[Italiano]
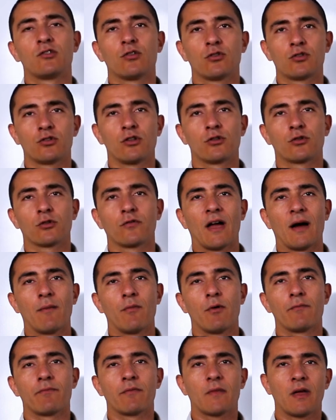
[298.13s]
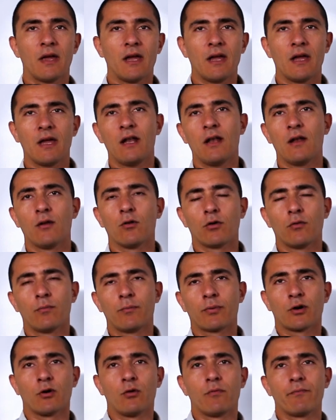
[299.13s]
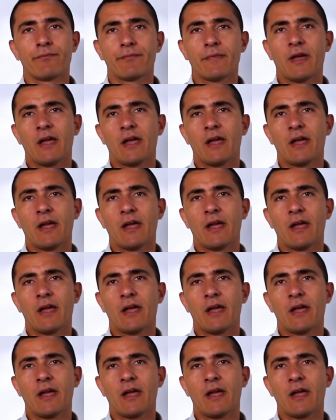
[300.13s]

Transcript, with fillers: esogeni troviamo e il loro pro